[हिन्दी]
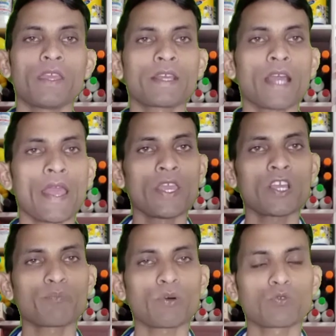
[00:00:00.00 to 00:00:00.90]

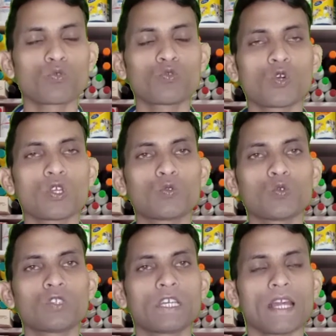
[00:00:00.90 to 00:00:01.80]
एकाएक पशु जो है
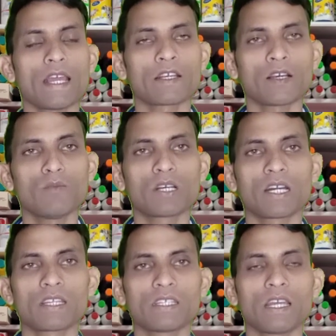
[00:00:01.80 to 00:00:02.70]
दूध देना ही कम
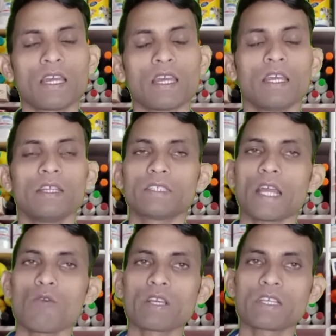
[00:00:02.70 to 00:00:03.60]
कर दिए हैं
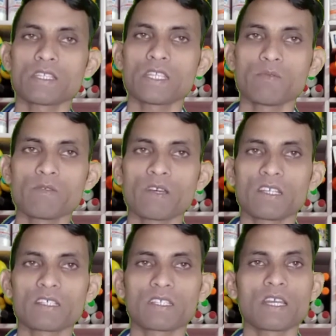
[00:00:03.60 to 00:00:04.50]
चाहे वह किसी भी
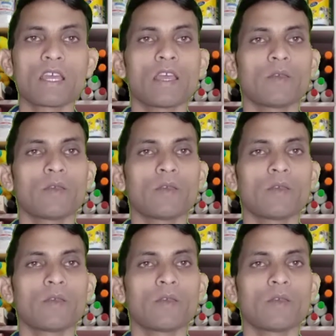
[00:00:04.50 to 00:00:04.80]
वजह से